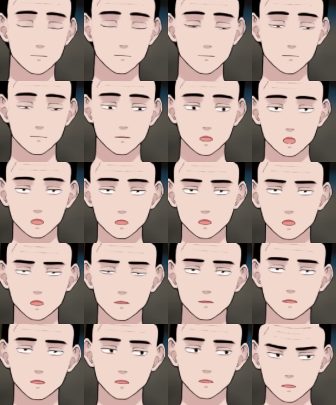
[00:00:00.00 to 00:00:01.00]
ホストに
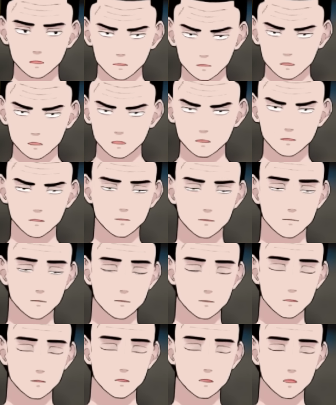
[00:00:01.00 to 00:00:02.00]
貢ぐ
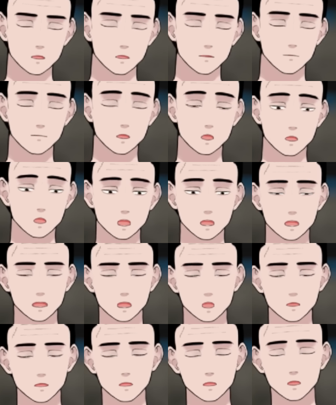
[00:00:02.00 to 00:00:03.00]
みんな
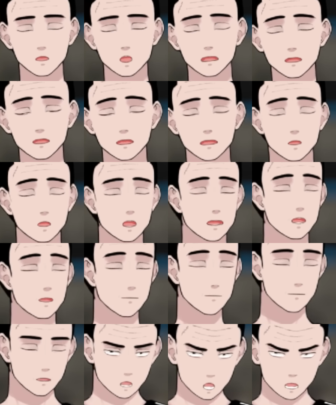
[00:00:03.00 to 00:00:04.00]
男絡みなんです
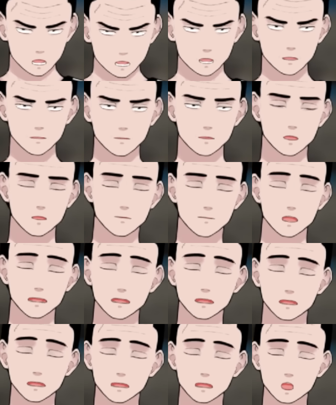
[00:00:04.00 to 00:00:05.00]
よね。だか
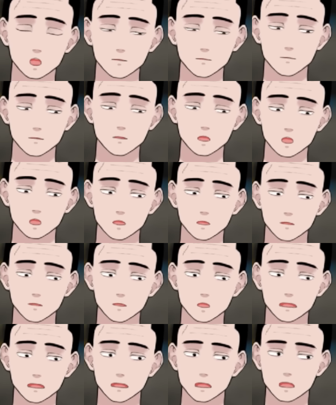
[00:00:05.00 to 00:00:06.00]
ら、そういうこと
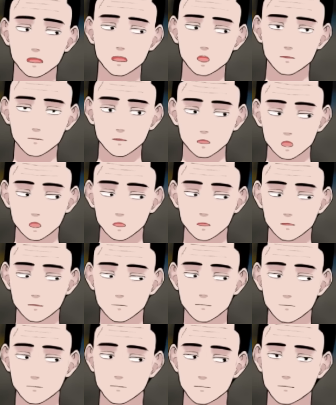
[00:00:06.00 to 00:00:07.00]
考えると、
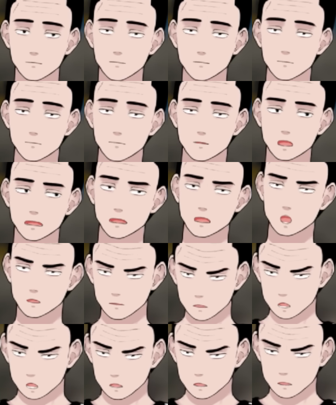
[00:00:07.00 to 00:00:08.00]
まあ、う
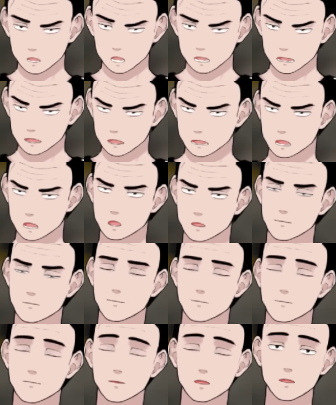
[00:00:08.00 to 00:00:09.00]
ん、そんなに
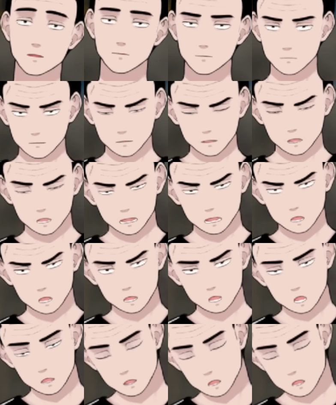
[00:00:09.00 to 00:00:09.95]
悪く思